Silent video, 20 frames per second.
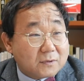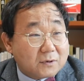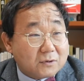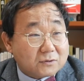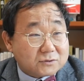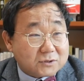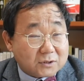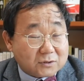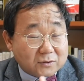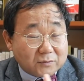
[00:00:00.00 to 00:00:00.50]

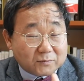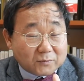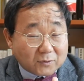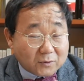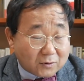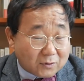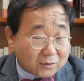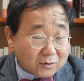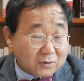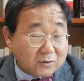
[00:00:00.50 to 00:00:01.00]
어쨌든
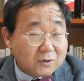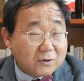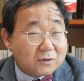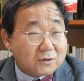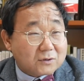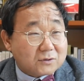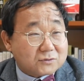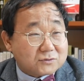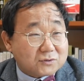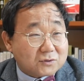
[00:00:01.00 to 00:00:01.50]
뭐
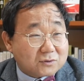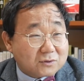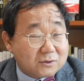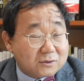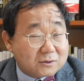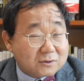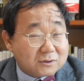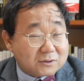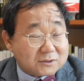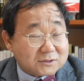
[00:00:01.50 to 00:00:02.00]
그쪽
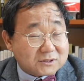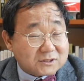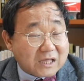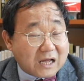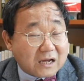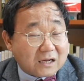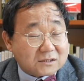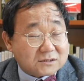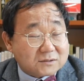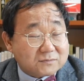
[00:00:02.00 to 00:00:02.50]
걸크러시
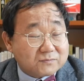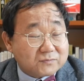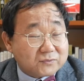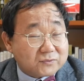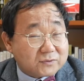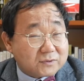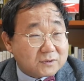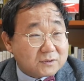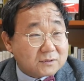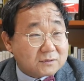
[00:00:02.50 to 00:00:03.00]
당하신
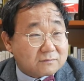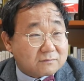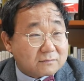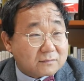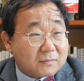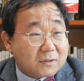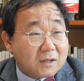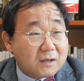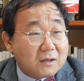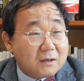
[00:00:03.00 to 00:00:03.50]
분은